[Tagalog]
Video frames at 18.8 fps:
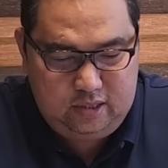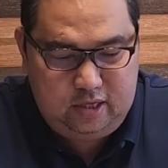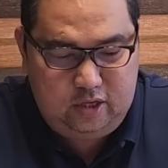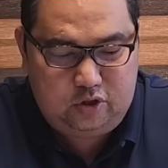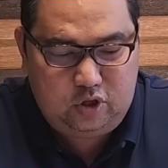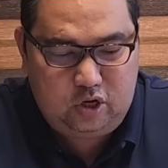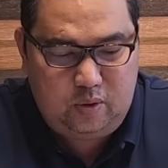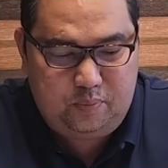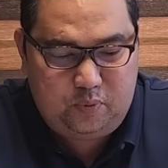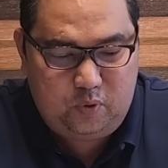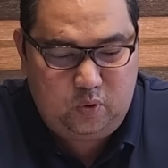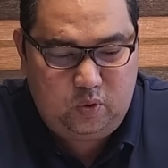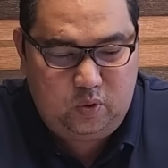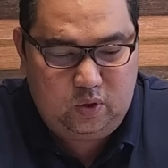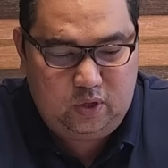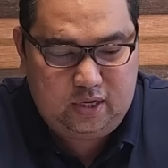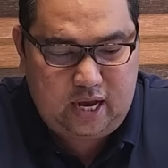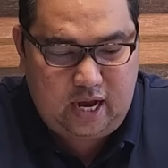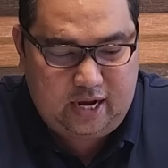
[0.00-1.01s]
Dito na
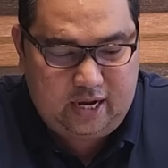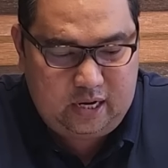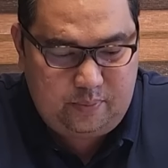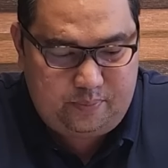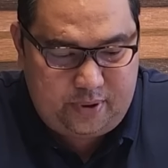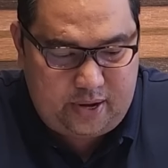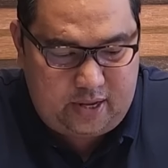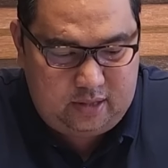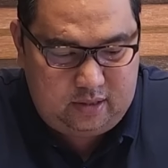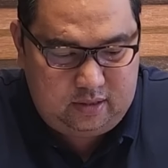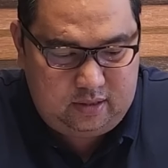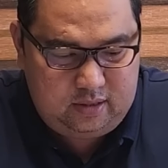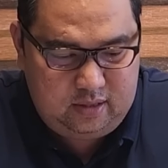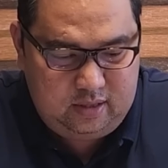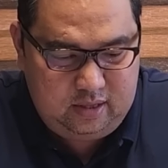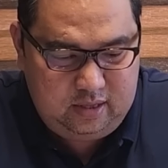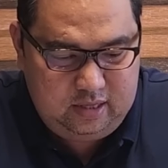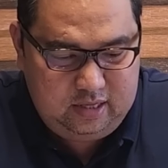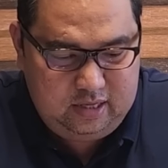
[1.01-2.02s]
po gaganapin.
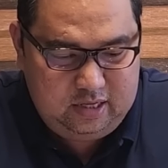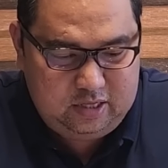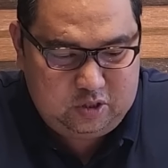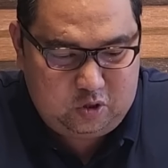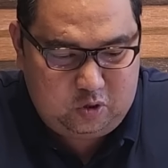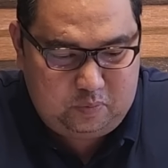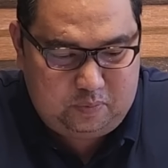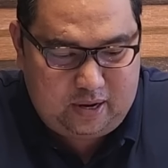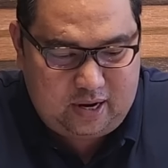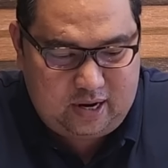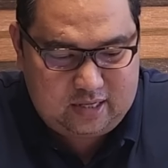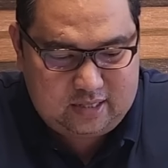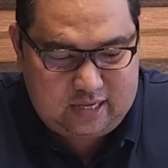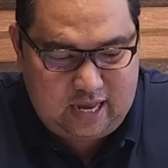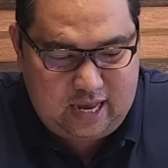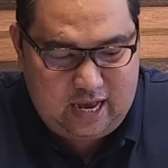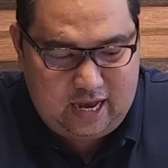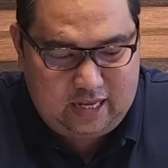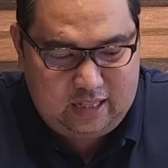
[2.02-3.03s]
So para
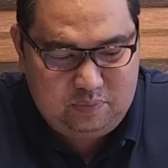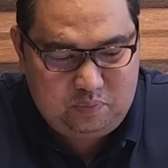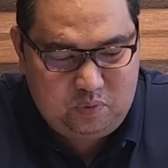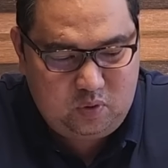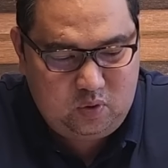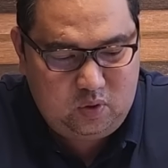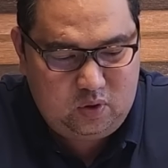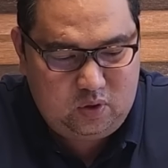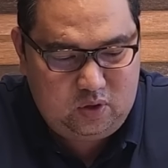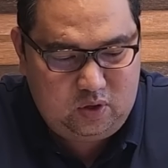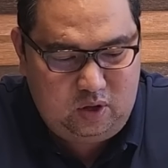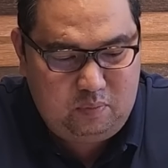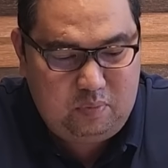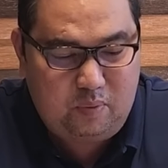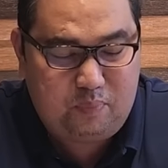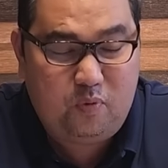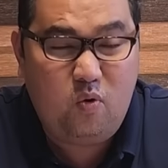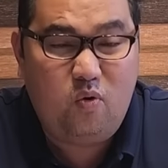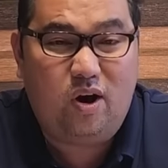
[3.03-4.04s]
sa akin po,
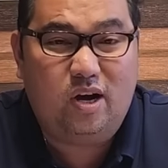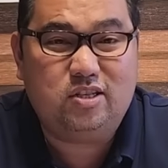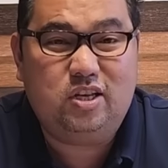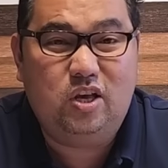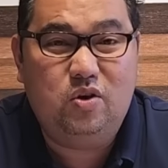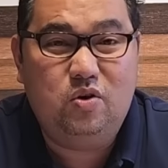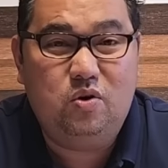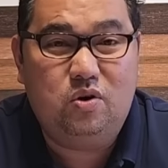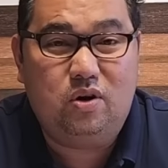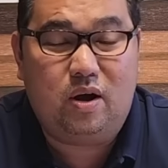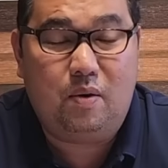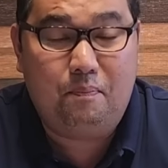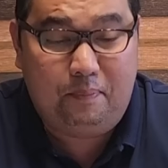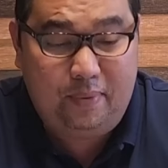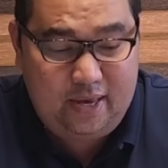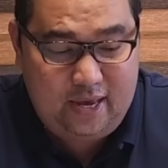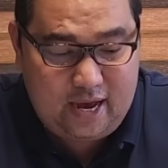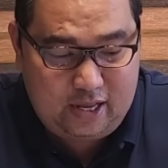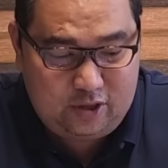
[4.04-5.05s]
iba po kasi yung
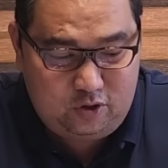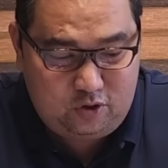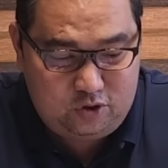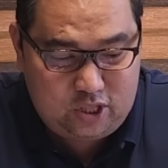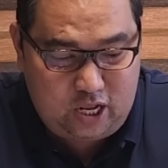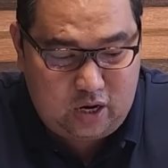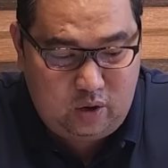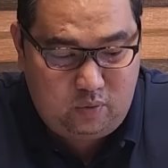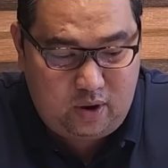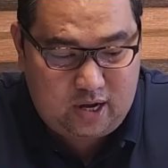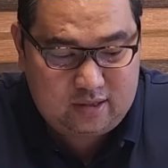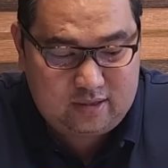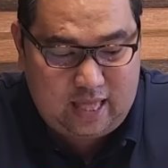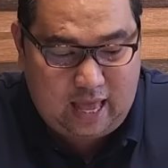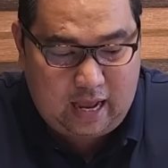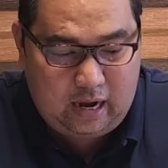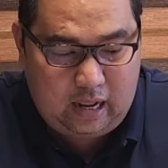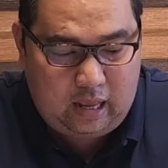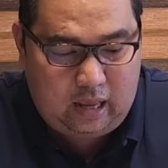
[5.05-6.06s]
kampihan yun, dalawang
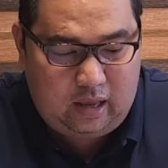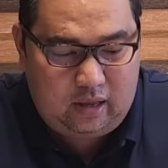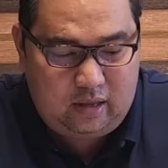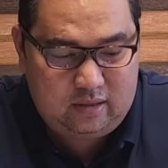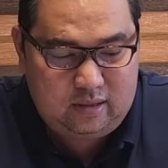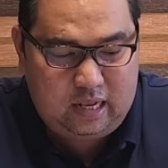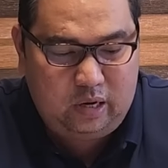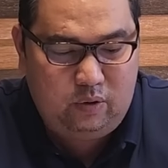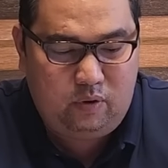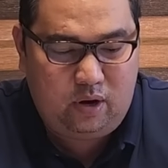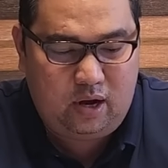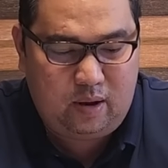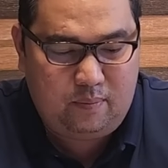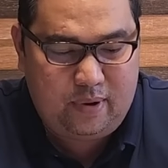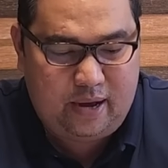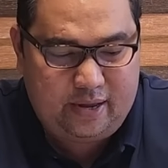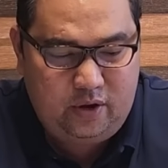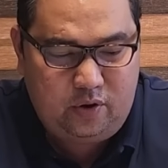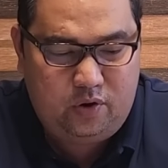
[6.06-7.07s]
tare, dalawang
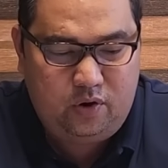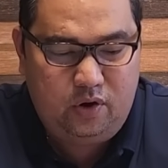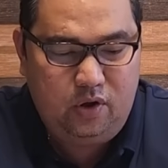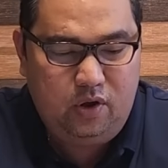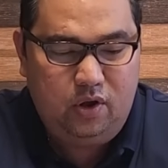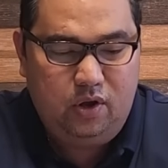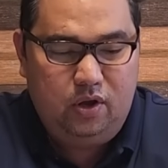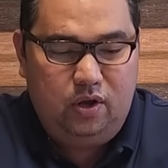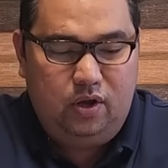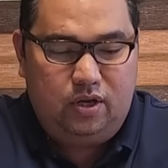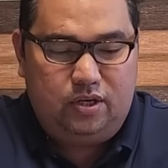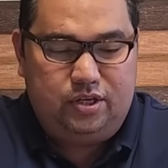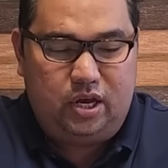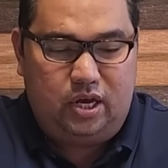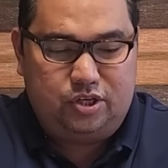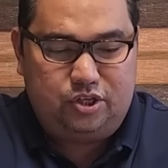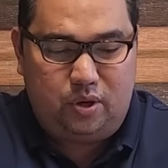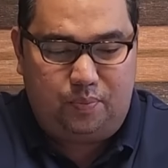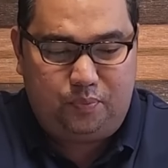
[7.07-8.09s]
kabayo
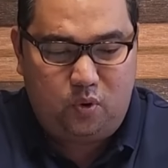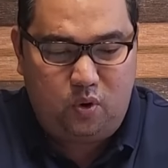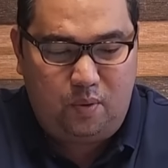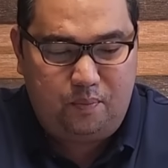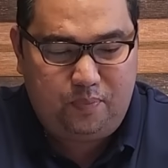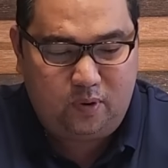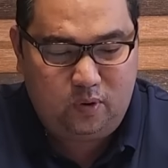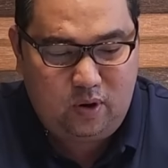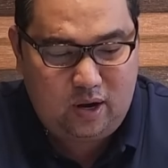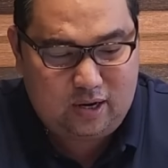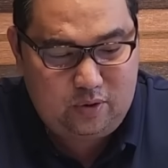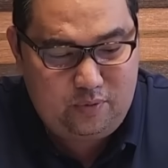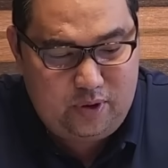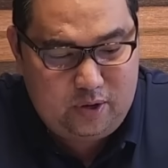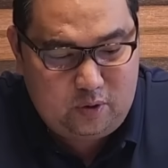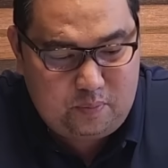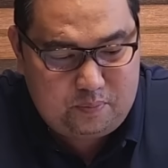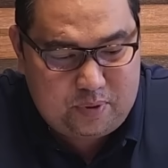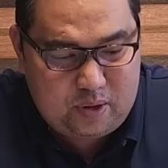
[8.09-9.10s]
siya, siya po ang
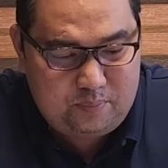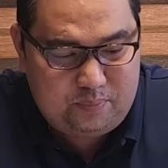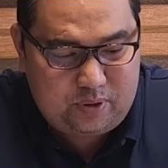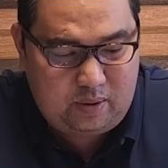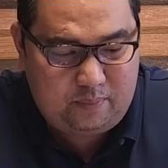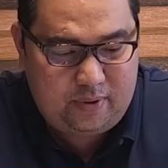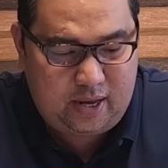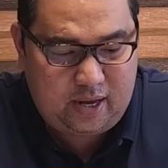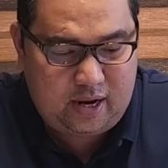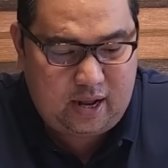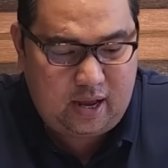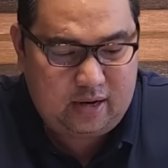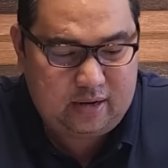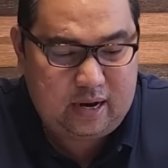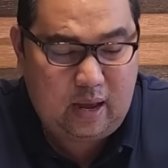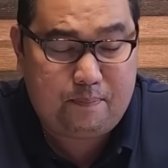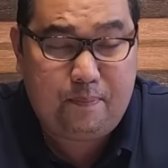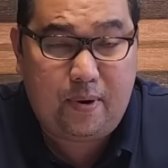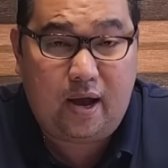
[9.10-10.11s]
paggagawin po pampremera.
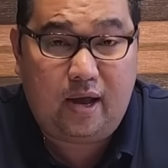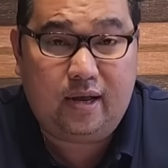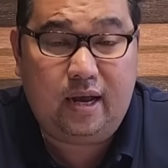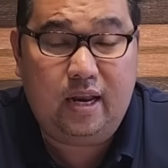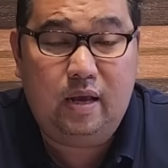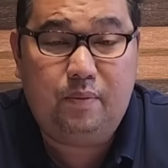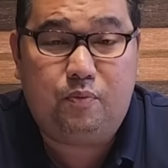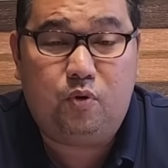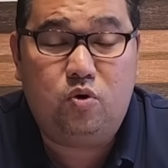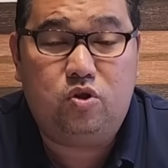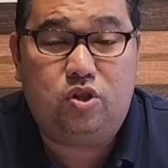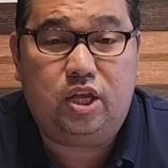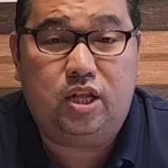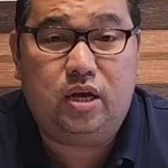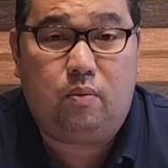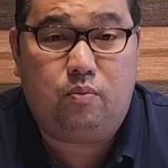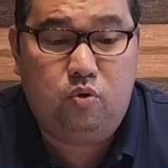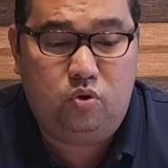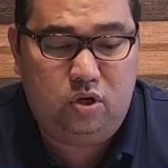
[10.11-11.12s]
Napakagaling po ng
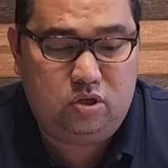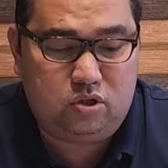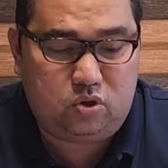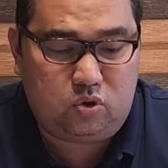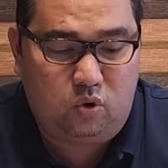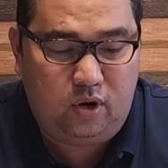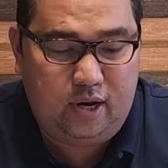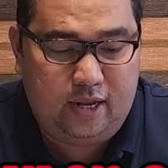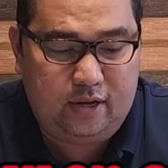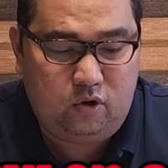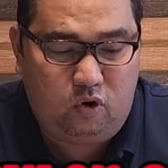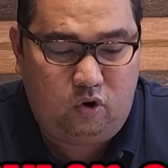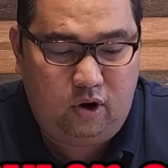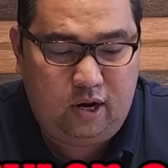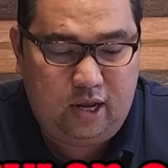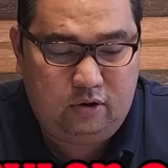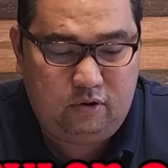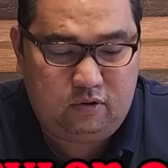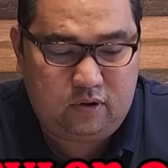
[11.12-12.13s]
tinakbo ni Stolen
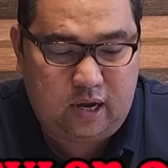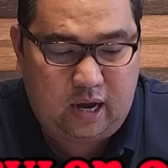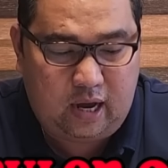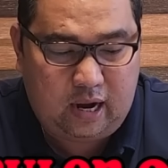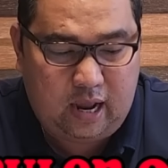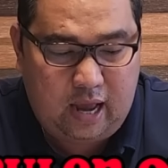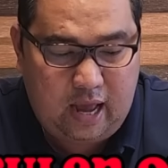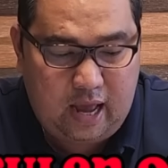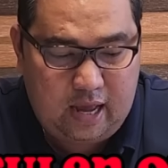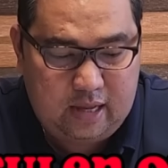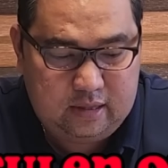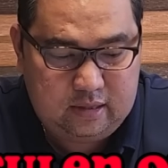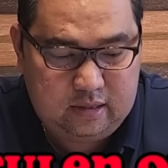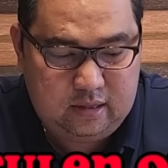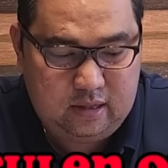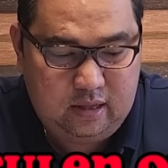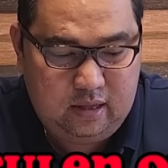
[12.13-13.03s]
Ola nung nakaraan.